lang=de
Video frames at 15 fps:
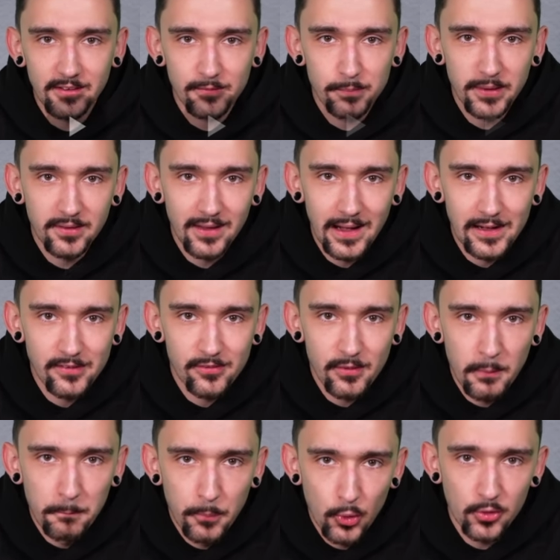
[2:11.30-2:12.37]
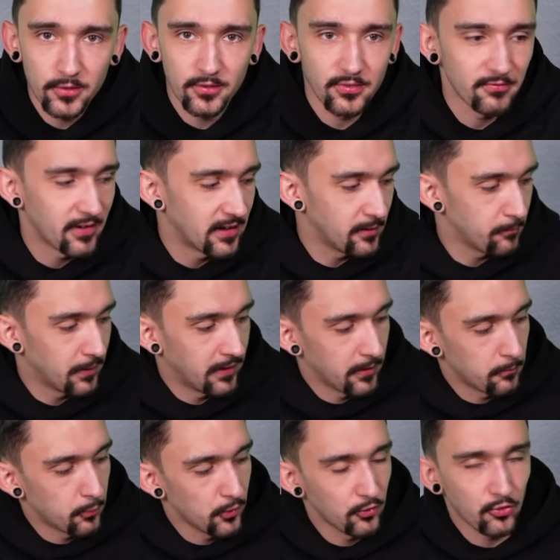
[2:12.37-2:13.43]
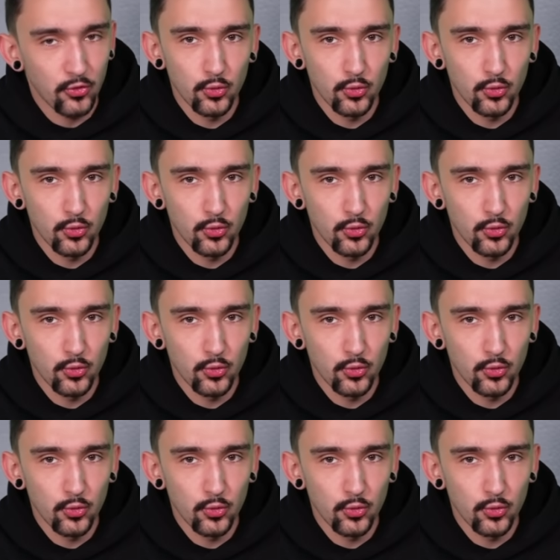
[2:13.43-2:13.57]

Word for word: das bitte als äh, Punkt, weil bei der Breeze